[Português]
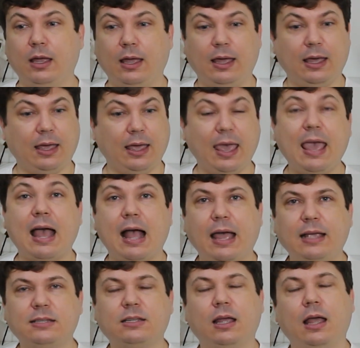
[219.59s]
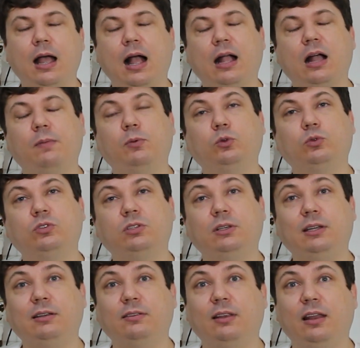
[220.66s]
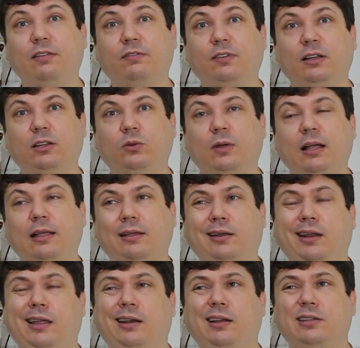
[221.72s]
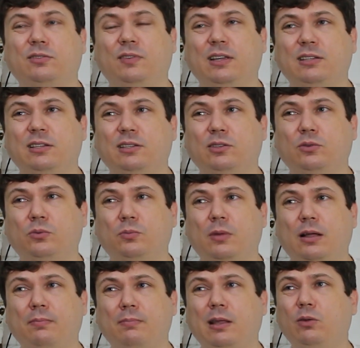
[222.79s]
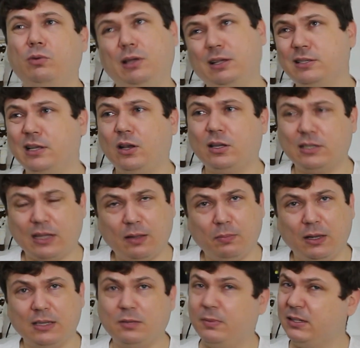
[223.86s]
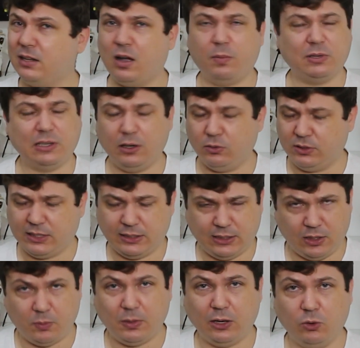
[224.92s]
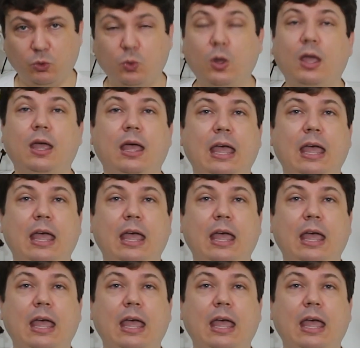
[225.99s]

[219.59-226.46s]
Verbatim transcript: é, reais, acabam nos levando a crer, às vezes, numa maluquice da nossa cabeça. Mas calma, você não está sendo maluco.